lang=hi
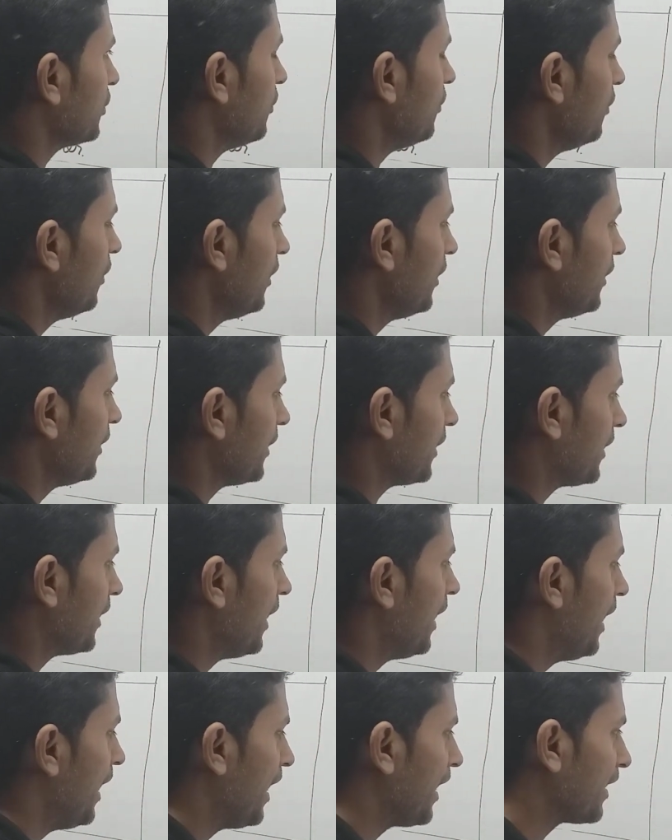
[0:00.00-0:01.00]
हो ठीक
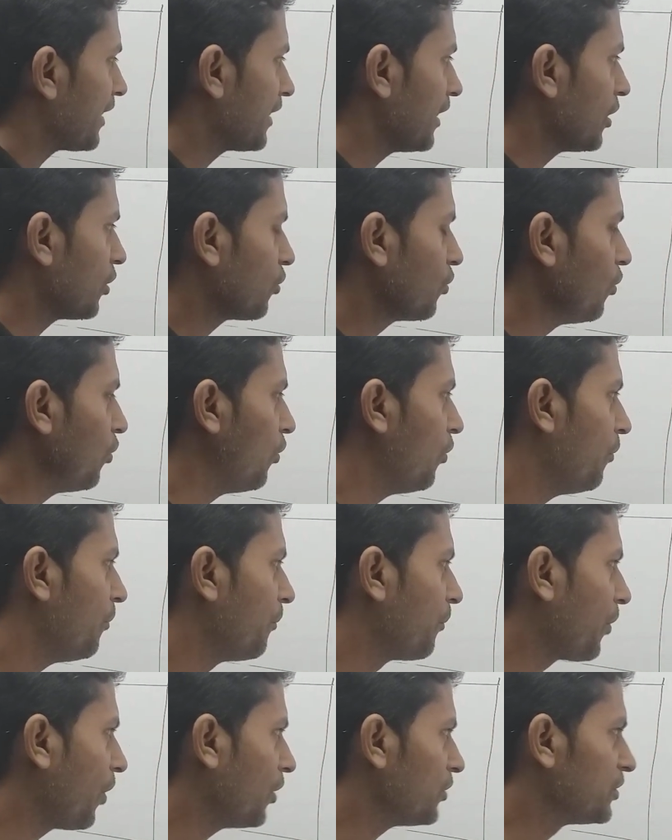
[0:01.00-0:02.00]
है अंकल को
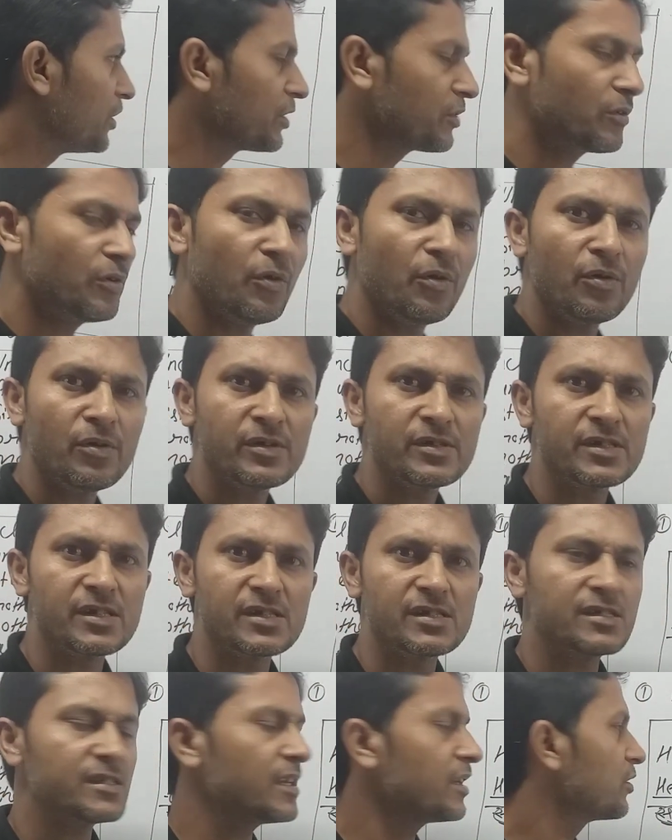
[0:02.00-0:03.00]
ब्रदर को
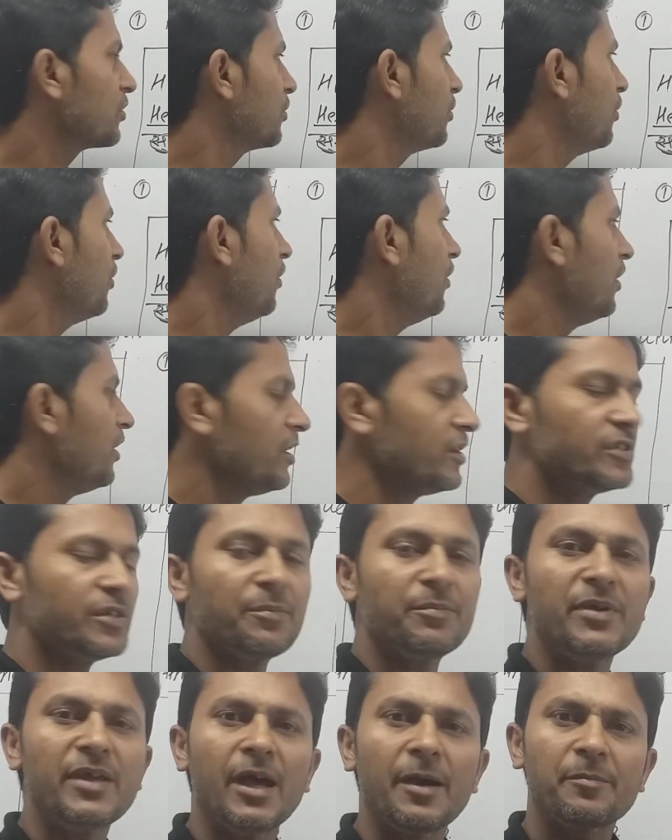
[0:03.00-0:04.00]
सिस्टर को
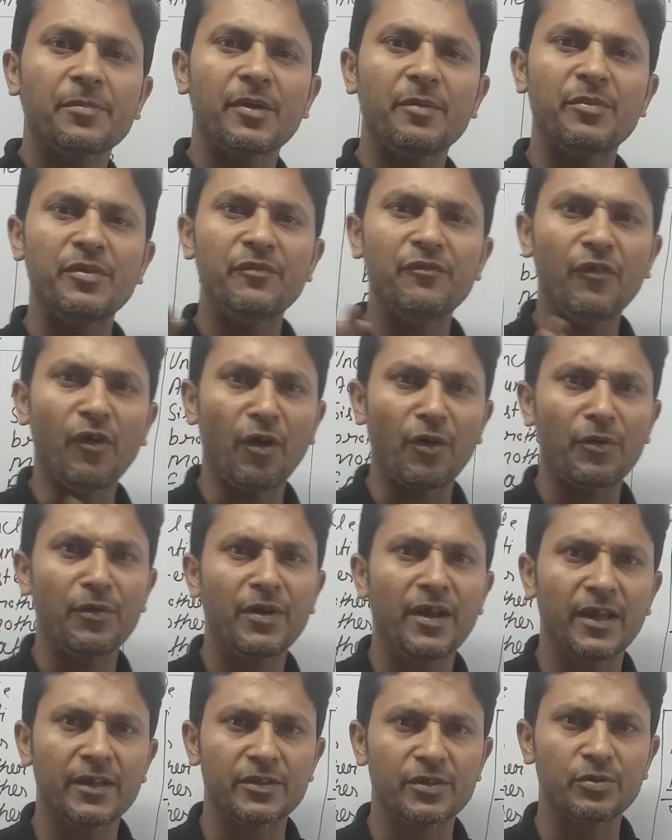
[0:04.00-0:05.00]
जब भी आप कभी फ़ोन
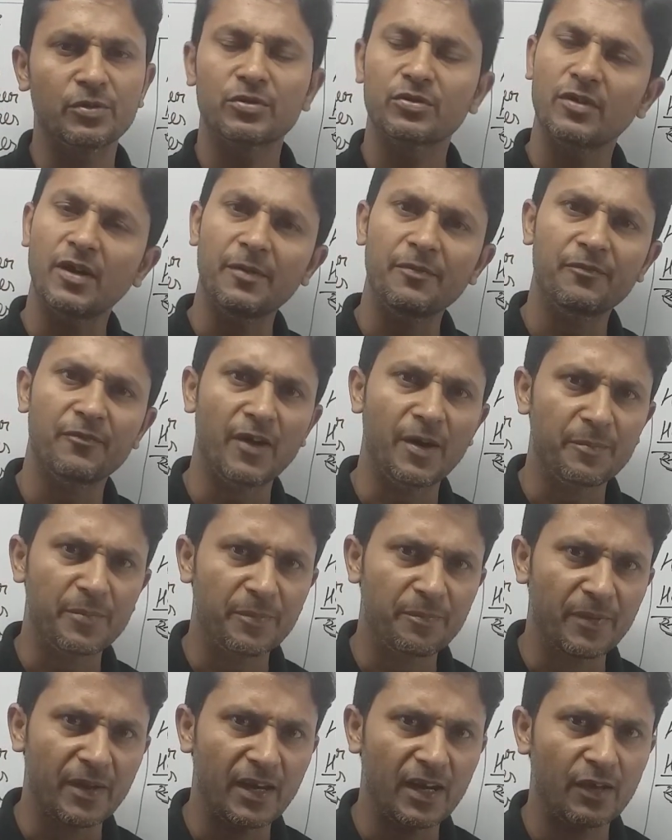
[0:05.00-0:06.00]
उठाते हो तो आप वहाँ पे
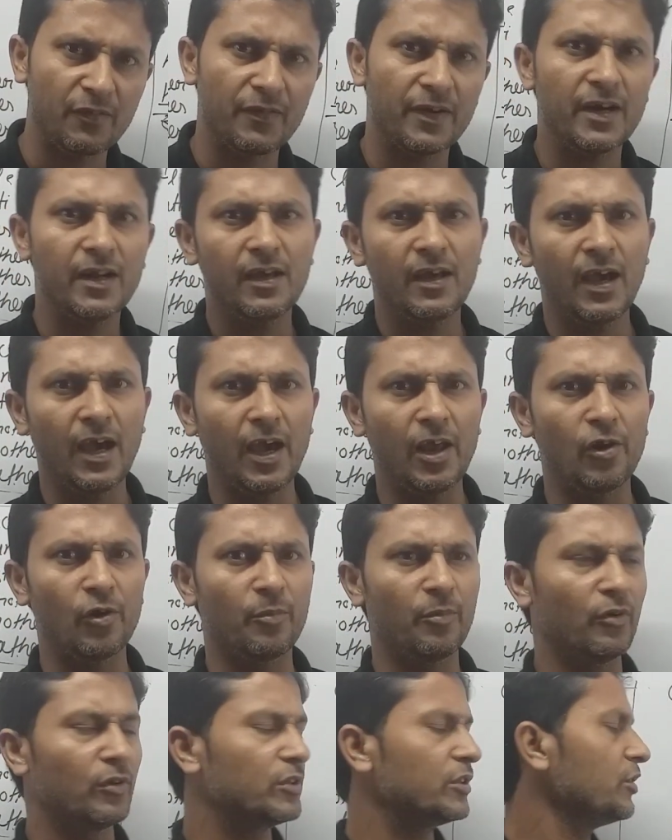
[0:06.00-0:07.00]
पहले वर्ड हेलो
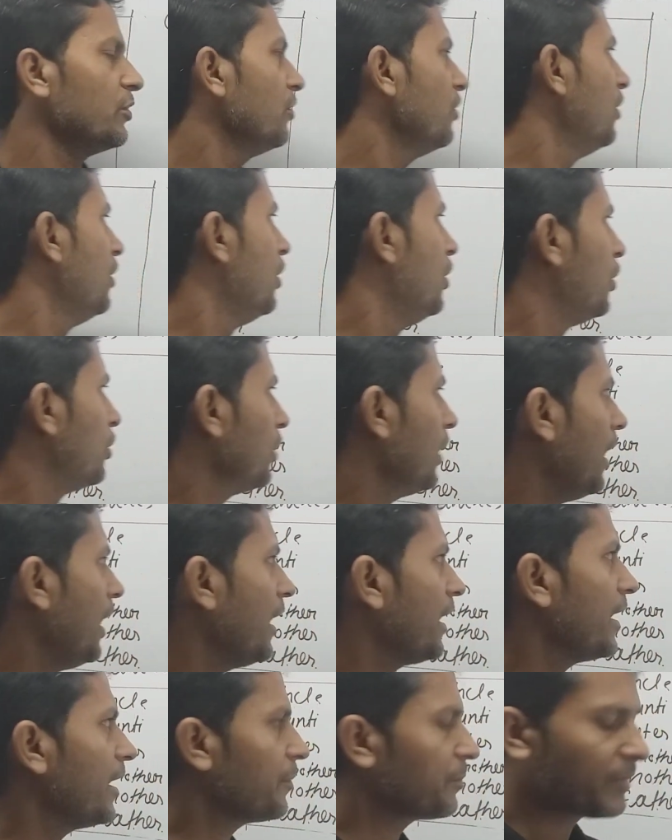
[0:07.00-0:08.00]
बोलते हो
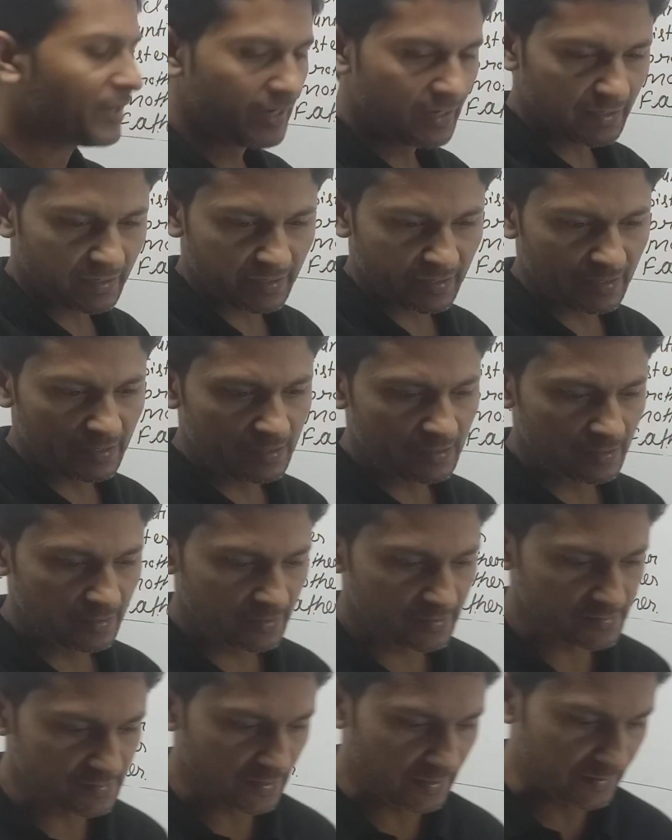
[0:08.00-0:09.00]
हाय आपका आ गया
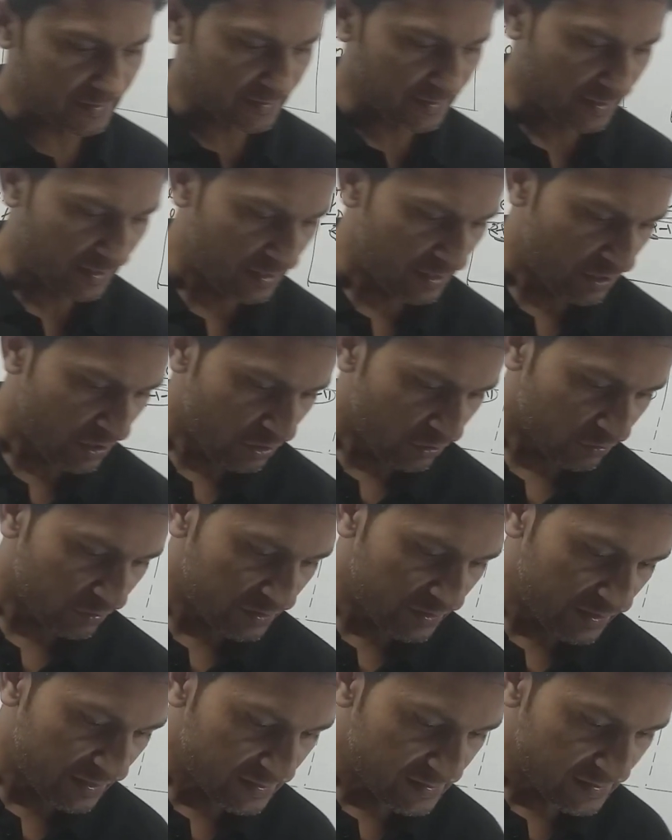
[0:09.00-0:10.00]
इज़ राइट ना तो ये